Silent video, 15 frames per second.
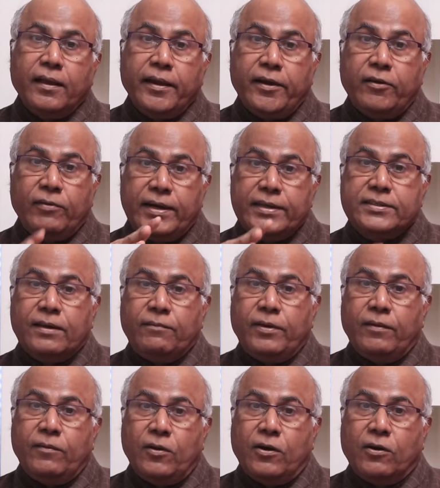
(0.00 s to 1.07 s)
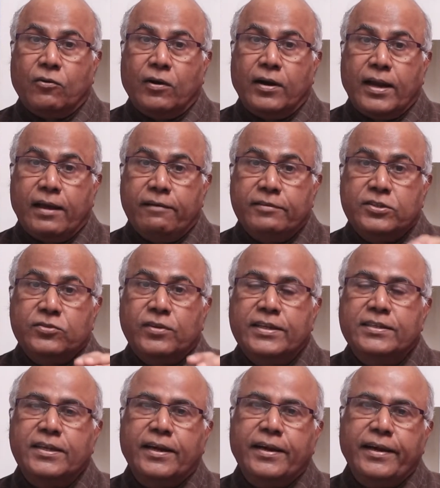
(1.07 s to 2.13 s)
ఇటువంటి సమయంలో కొండా
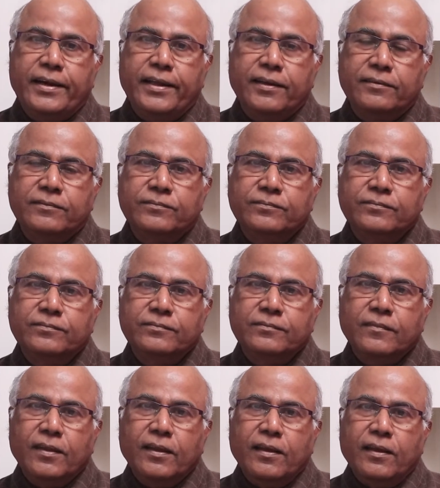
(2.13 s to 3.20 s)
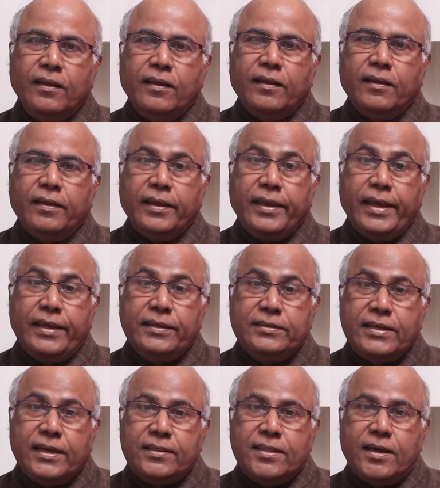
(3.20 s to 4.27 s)
విశ్వేశ్వరరెడ్డి ఏం
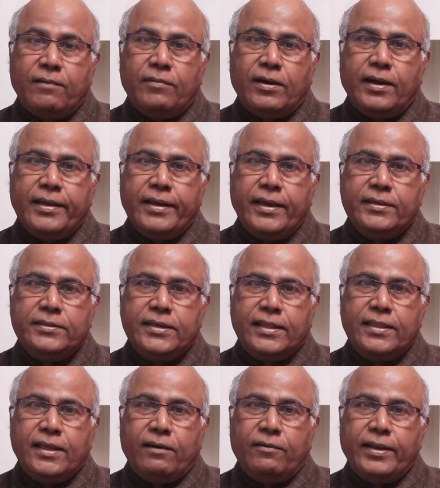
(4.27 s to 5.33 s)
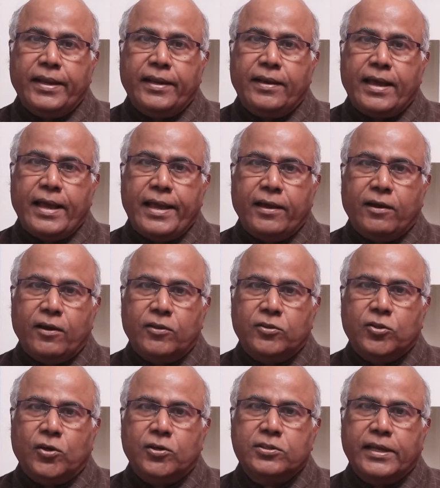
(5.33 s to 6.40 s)
చేద్దామా ఏం చేద్దామని
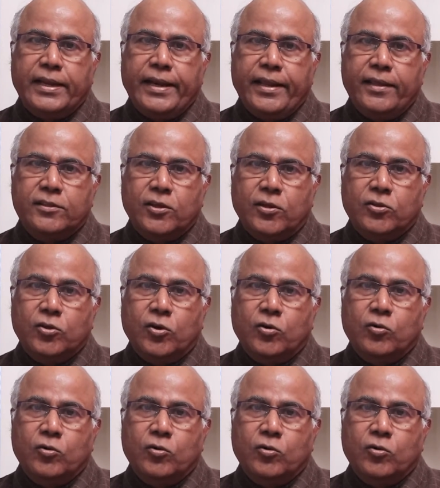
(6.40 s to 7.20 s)
నాయకులతో సన్నిహితులతో